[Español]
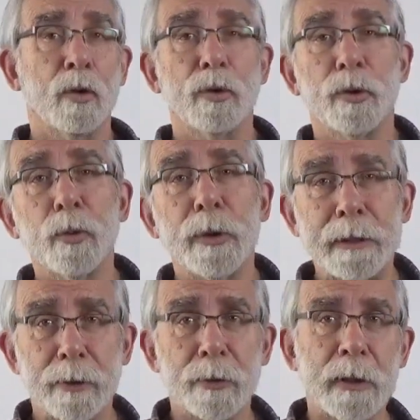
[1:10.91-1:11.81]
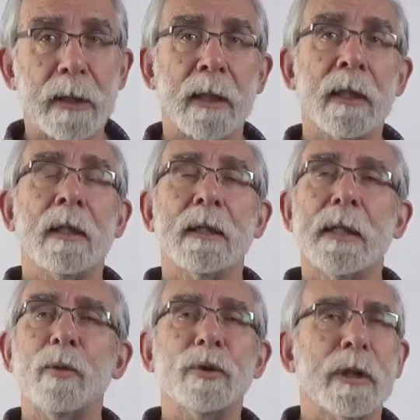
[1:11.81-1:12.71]
Conozco una historia
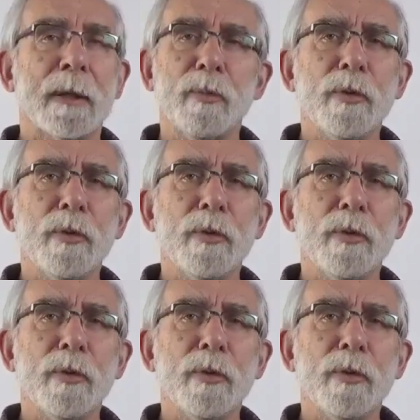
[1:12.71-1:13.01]
que ilustra